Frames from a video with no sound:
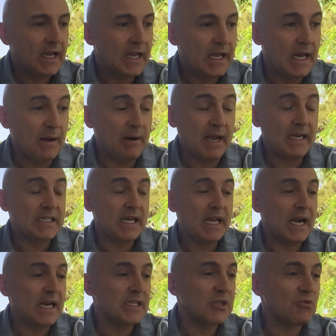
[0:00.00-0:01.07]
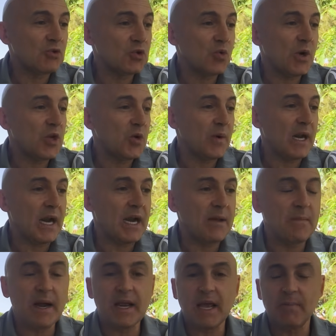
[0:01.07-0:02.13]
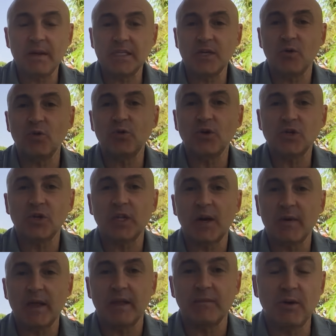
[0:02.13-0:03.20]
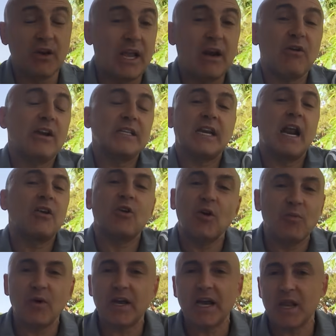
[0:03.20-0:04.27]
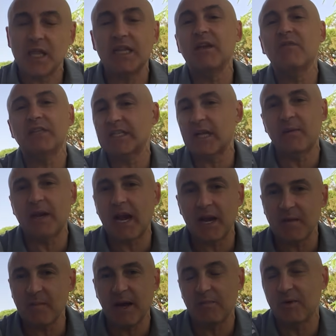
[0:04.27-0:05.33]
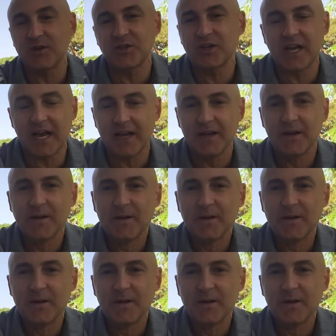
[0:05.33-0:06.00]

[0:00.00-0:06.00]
Eh, la verdad que sería casi un sueño ver a Neymar y a Messi juntos otra vez. Bueno, ya lo que sería el colmo es que el City fiche también a Neymar, pero eso ya